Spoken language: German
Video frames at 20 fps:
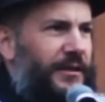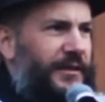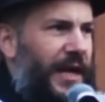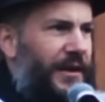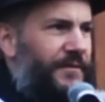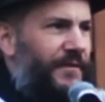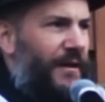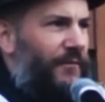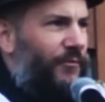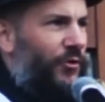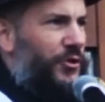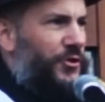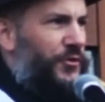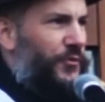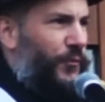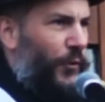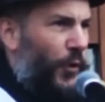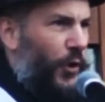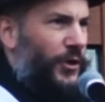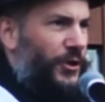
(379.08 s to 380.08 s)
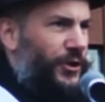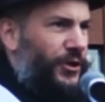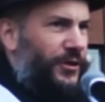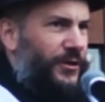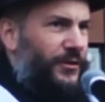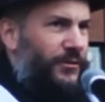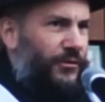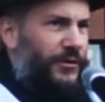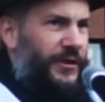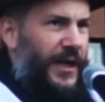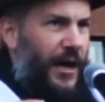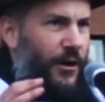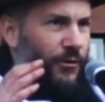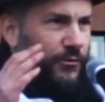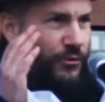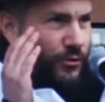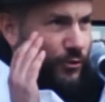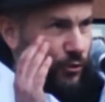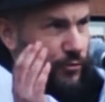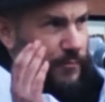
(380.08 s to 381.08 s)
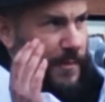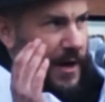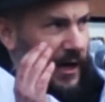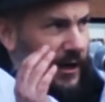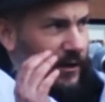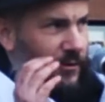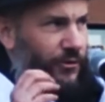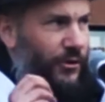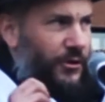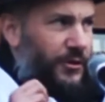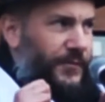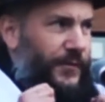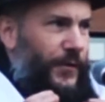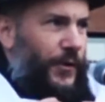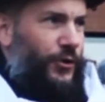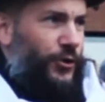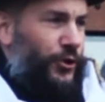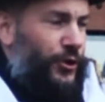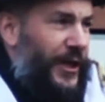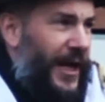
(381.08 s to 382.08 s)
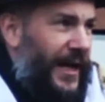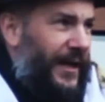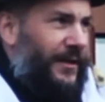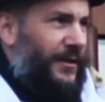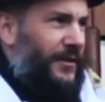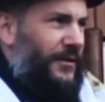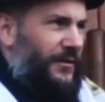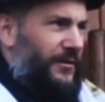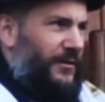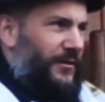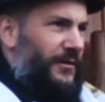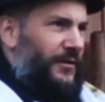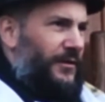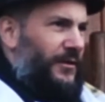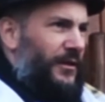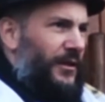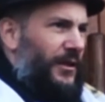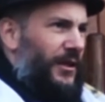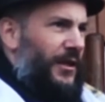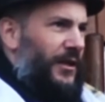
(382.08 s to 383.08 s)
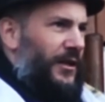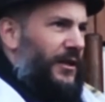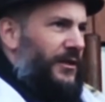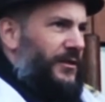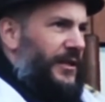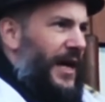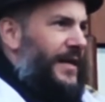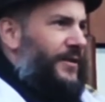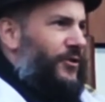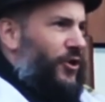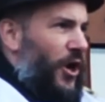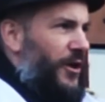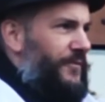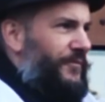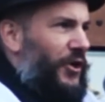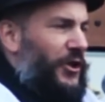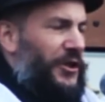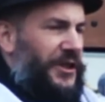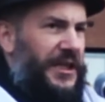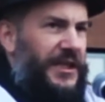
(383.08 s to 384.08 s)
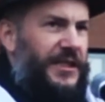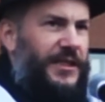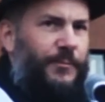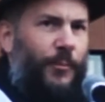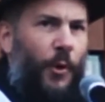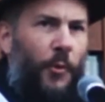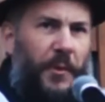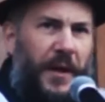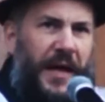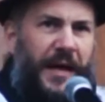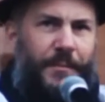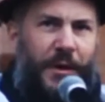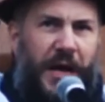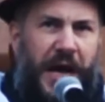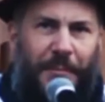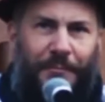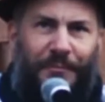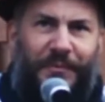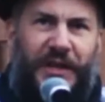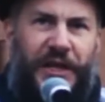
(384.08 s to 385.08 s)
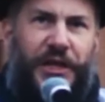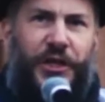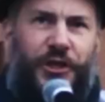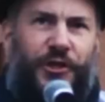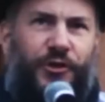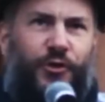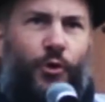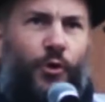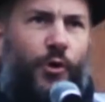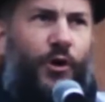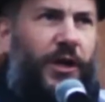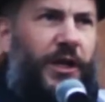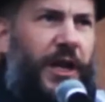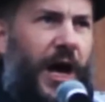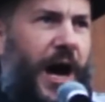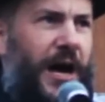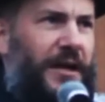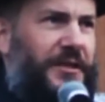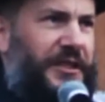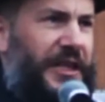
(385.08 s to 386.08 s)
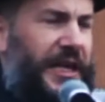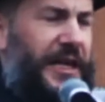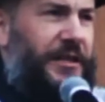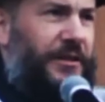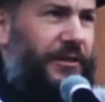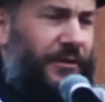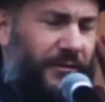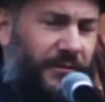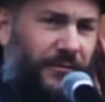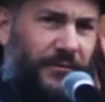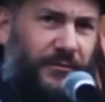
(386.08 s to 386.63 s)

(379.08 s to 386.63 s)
Denn wenn wir uns fürchten und die Augen zumachen und uns verstecken, dann können wir diese Probleme eben nicht so klar sehen.